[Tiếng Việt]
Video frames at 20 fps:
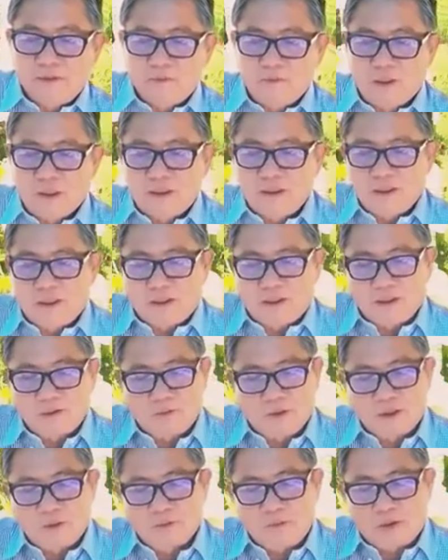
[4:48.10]
quốc nội
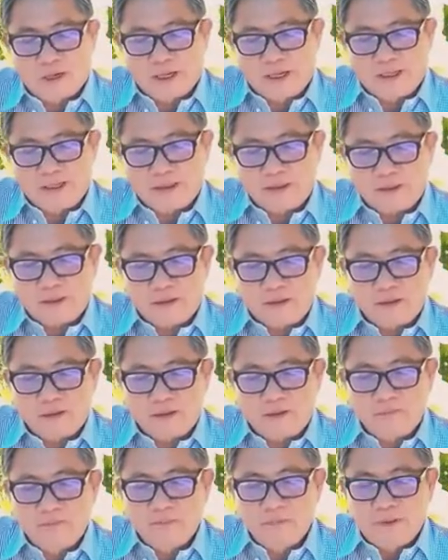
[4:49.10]
quốc ngoại
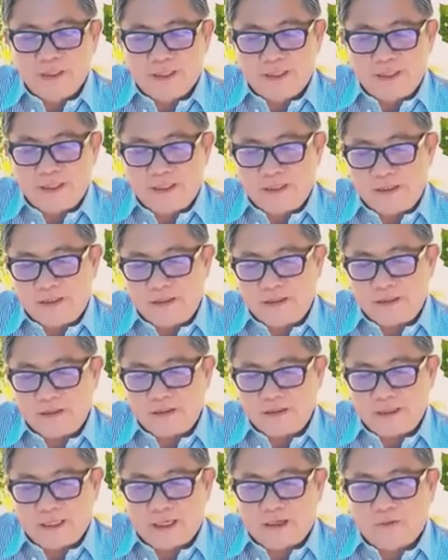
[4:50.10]
cũng thì
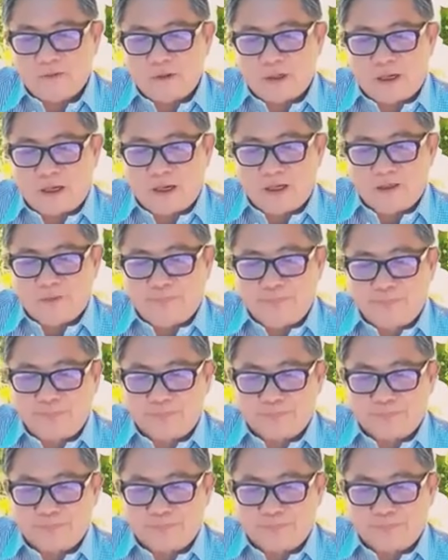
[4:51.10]
cháu con